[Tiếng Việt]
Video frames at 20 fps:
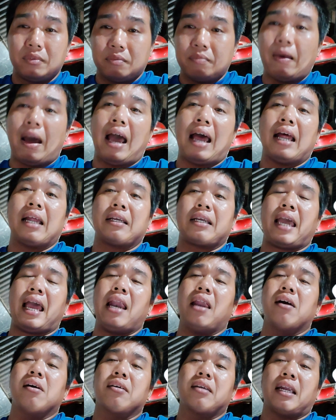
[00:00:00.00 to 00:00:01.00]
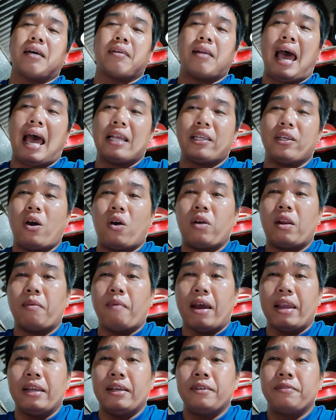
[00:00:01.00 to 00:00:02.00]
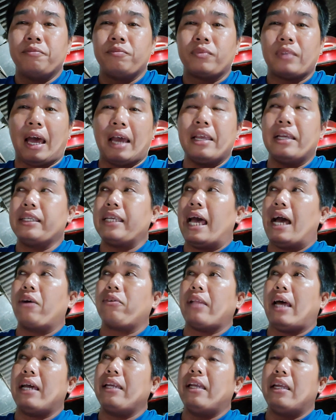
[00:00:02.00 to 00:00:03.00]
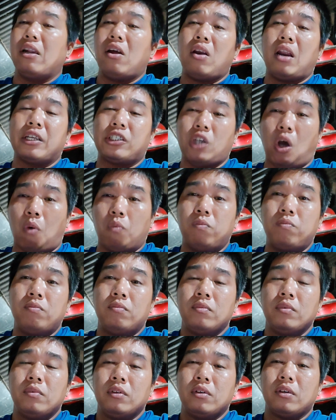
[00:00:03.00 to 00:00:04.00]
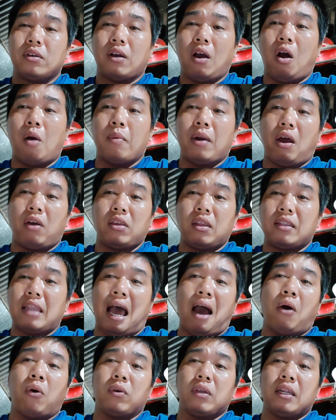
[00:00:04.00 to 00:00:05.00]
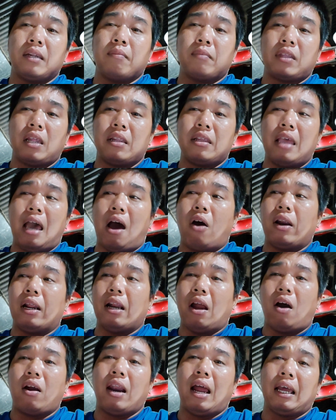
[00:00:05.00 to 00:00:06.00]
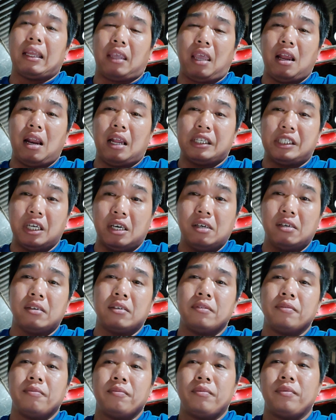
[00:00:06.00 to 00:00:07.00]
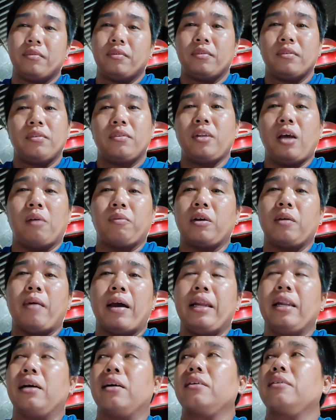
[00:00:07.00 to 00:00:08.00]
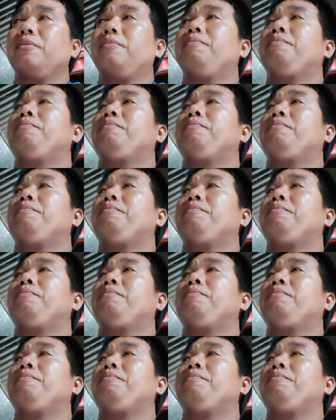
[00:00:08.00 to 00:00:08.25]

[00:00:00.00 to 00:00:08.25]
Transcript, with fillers: bà cái lường là đa số sẽ bị tại vì sao tại vì nó là sụn còn mà nổi trên đầu trên trên giò này nọ là chỉ là xương nó không có bậy được